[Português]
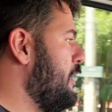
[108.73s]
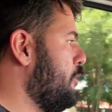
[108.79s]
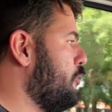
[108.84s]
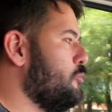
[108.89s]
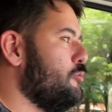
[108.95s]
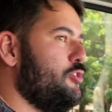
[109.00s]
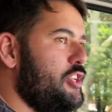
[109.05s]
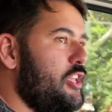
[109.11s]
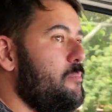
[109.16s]

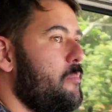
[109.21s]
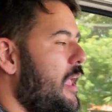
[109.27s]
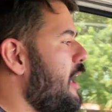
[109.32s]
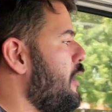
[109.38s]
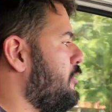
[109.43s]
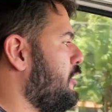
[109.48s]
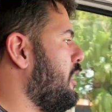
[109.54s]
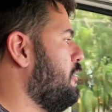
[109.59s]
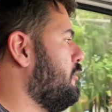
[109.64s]
Um dia e
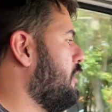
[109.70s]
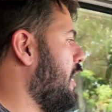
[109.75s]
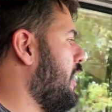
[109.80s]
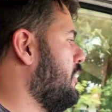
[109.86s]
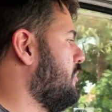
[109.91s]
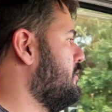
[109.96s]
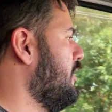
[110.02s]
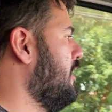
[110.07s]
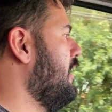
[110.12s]
meio, né, no
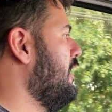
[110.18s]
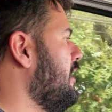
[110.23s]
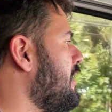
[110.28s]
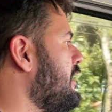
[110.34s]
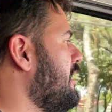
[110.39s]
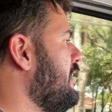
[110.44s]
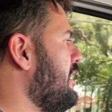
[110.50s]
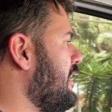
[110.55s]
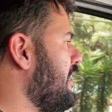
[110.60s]
caso.
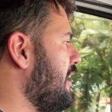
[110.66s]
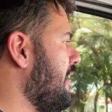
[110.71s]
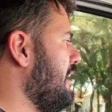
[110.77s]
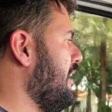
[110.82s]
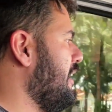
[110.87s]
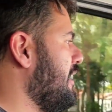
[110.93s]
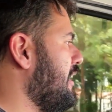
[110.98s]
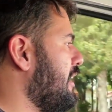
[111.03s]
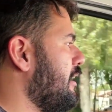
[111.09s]

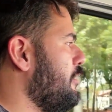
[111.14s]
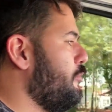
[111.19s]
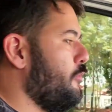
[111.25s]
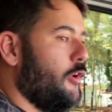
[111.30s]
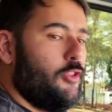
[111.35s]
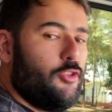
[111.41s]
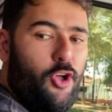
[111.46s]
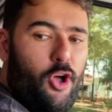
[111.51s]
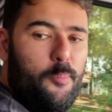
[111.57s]
E
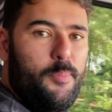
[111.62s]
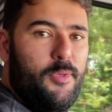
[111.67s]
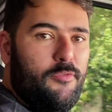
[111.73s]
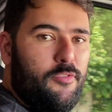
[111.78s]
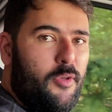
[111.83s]
foi top,